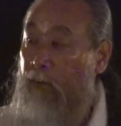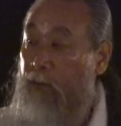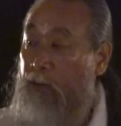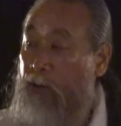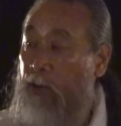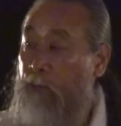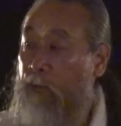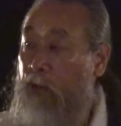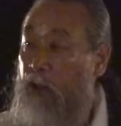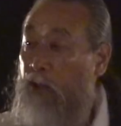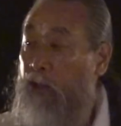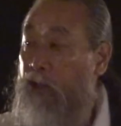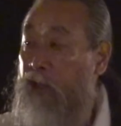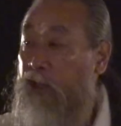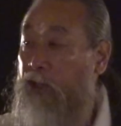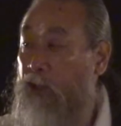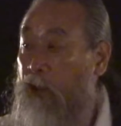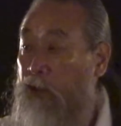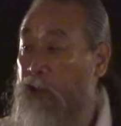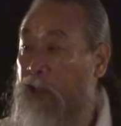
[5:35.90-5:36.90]
지금 그
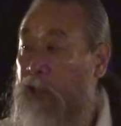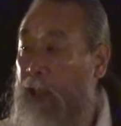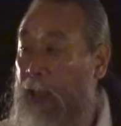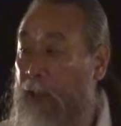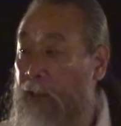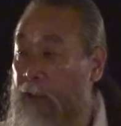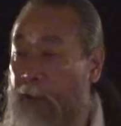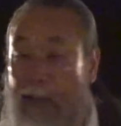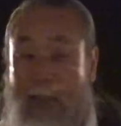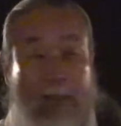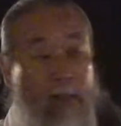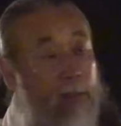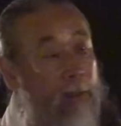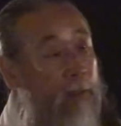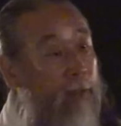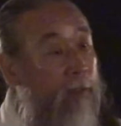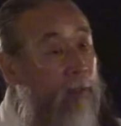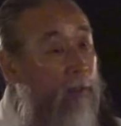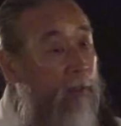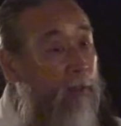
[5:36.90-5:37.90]
지경이 된 거예요.
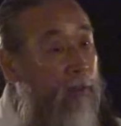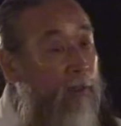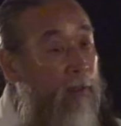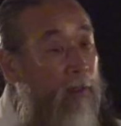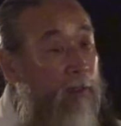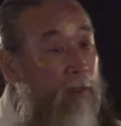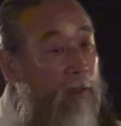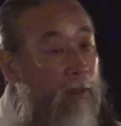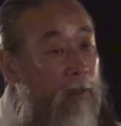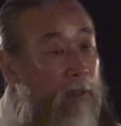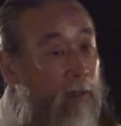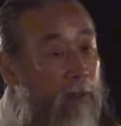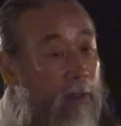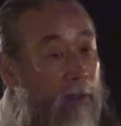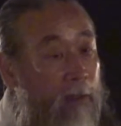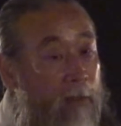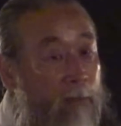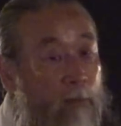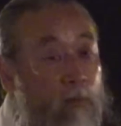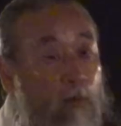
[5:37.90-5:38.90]

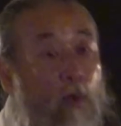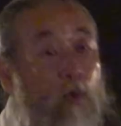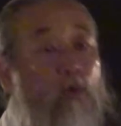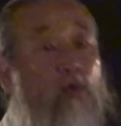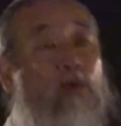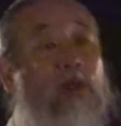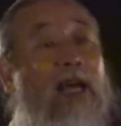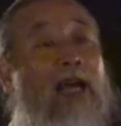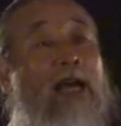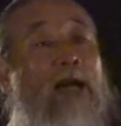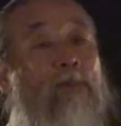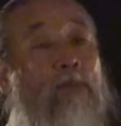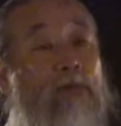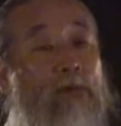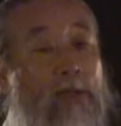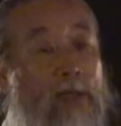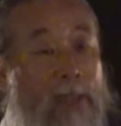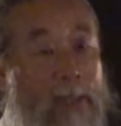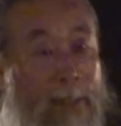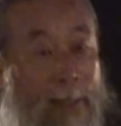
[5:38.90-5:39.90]
모르다가
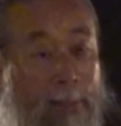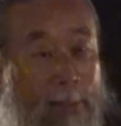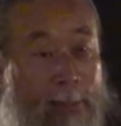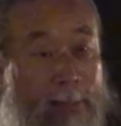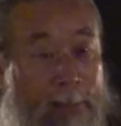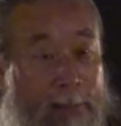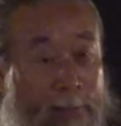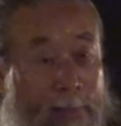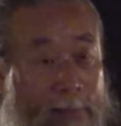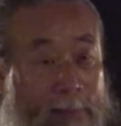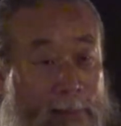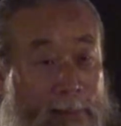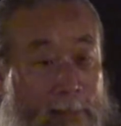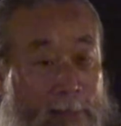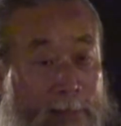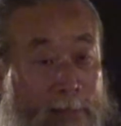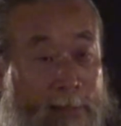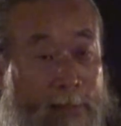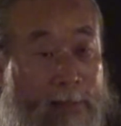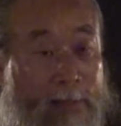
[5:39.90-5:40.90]
보니까.
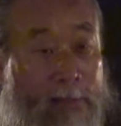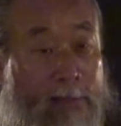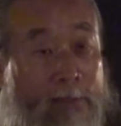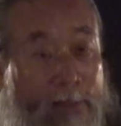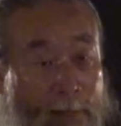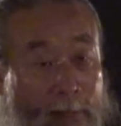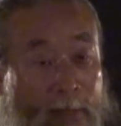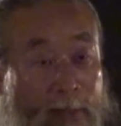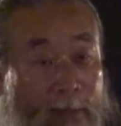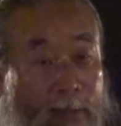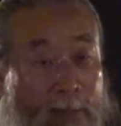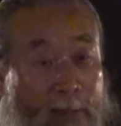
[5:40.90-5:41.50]
예?